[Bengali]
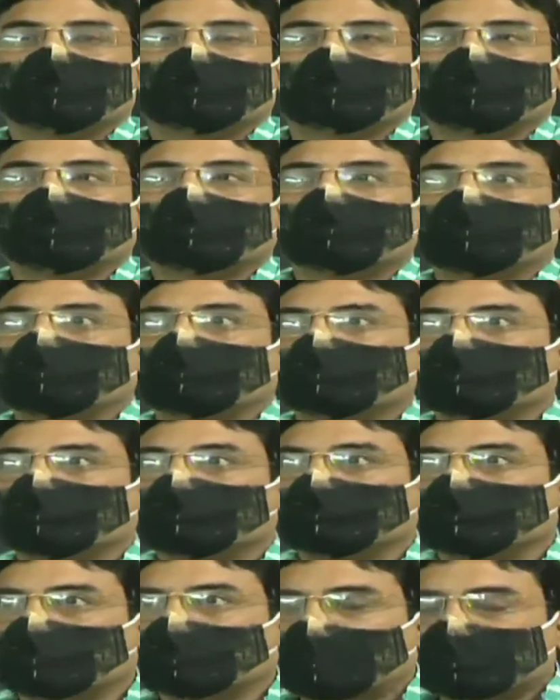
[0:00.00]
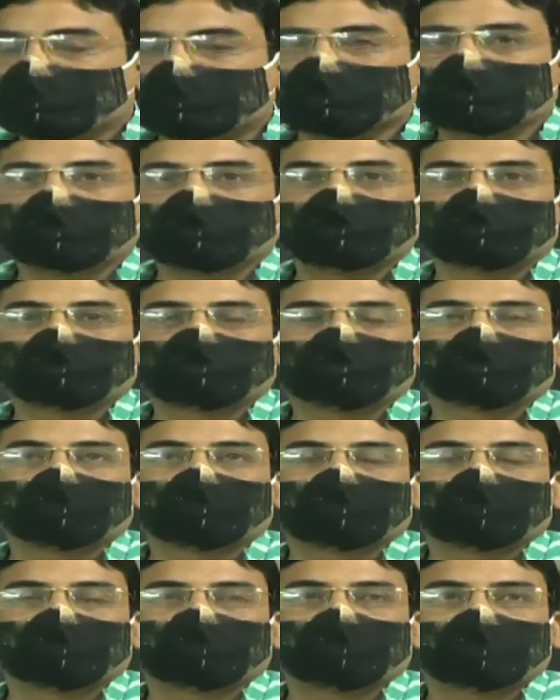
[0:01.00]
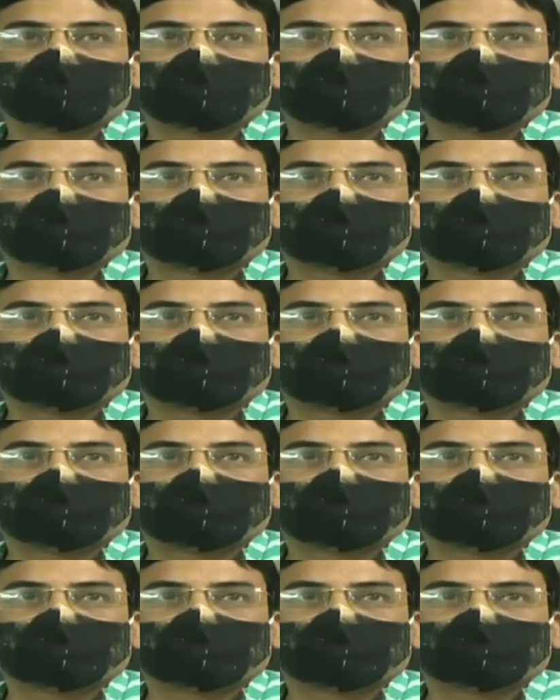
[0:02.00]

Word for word: কোনো কাজের সাথে যুক্ত হতে পারে